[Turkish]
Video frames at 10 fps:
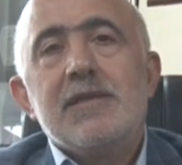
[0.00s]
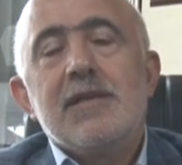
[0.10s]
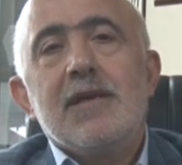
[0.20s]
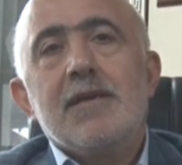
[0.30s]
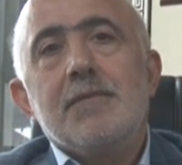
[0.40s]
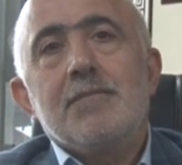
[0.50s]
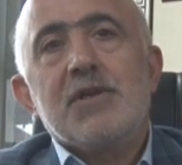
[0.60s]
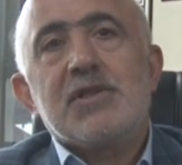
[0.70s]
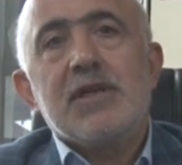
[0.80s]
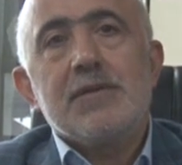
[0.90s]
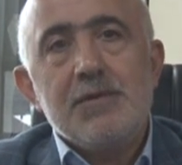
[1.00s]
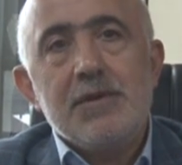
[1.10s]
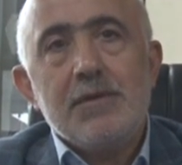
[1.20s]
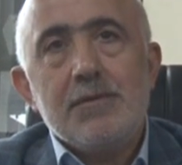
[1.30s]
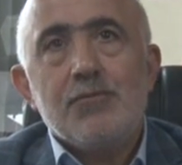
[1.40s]
Yener
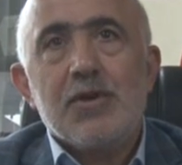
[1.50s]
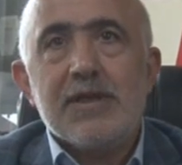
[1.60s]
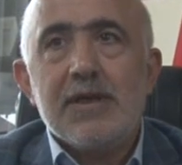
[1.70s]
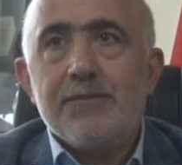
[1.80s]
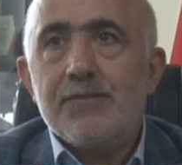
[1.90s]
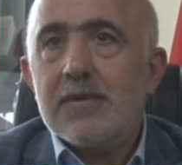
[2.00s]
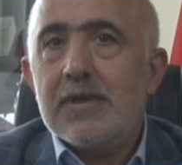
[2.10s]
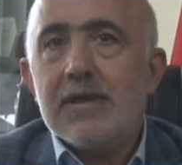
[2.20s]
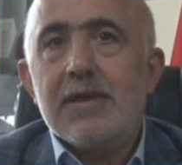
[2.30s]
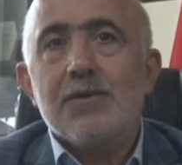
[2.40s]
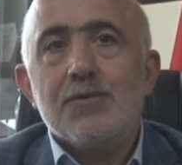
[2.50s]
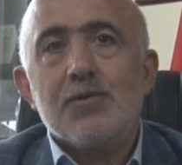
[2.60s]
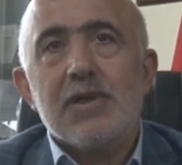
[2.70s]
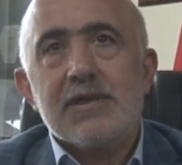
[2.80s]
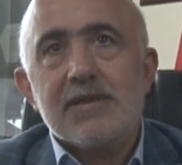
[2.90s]
Başkanımı burada e,
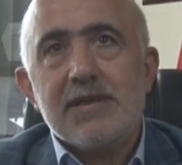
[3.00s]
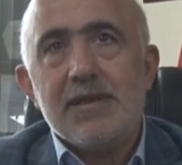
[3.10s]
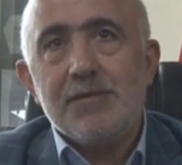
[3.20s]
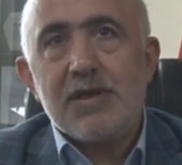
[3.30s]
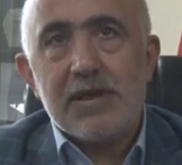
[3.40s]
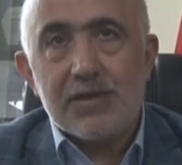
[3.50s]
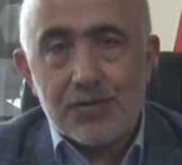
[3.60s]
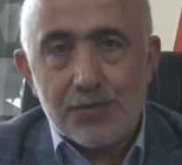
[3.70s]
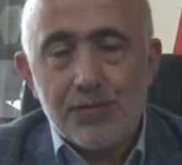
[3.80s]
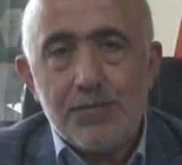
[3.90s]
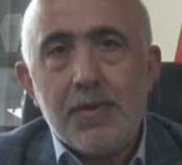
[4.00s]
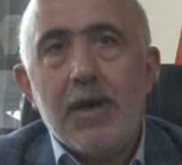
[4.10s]
husudanızda tebrik ediyorum.